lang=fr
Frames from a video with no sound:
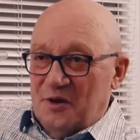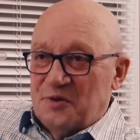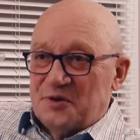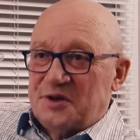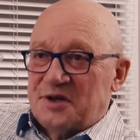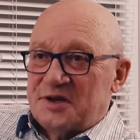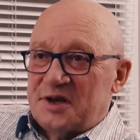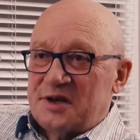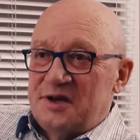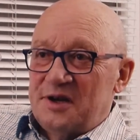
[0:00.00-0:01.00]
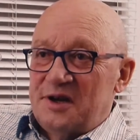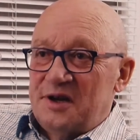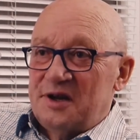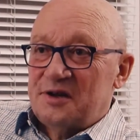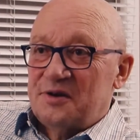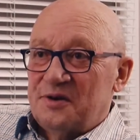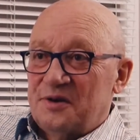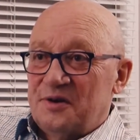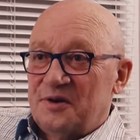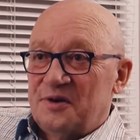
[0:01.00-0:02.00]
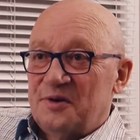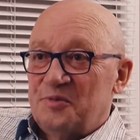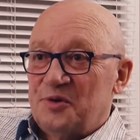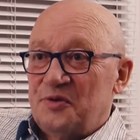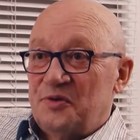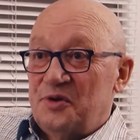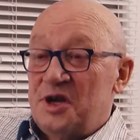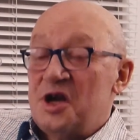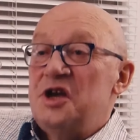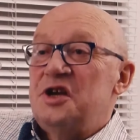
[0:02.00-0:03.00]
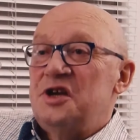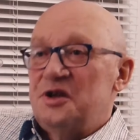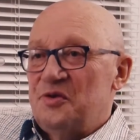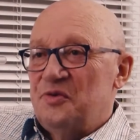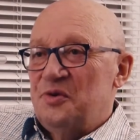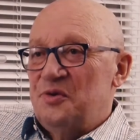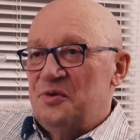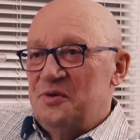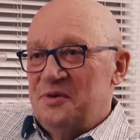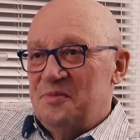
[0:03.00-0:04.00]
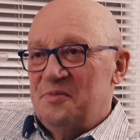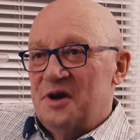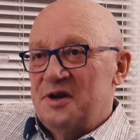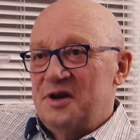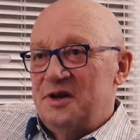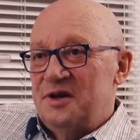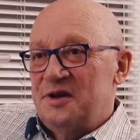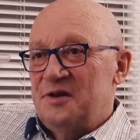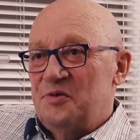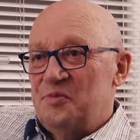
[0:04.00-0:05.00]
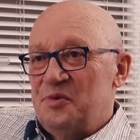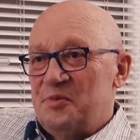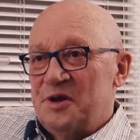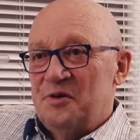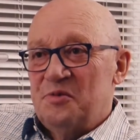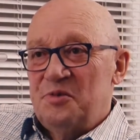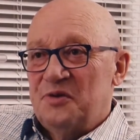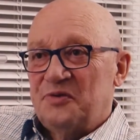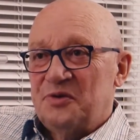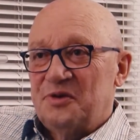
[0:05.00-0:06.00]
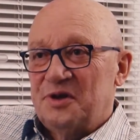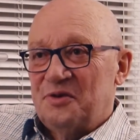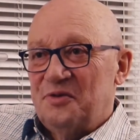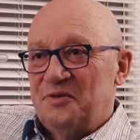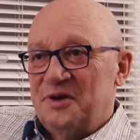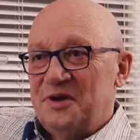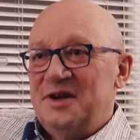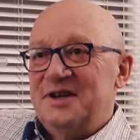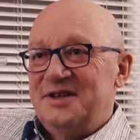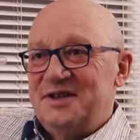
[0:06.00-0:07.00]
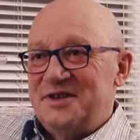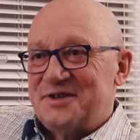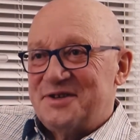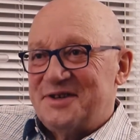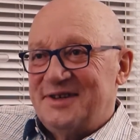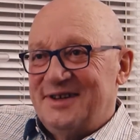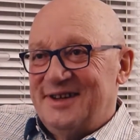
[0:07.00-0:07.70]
que c'était ça qui allait être euh, mon devenir et qui est devenu ma réalité depuis maintenant 1990.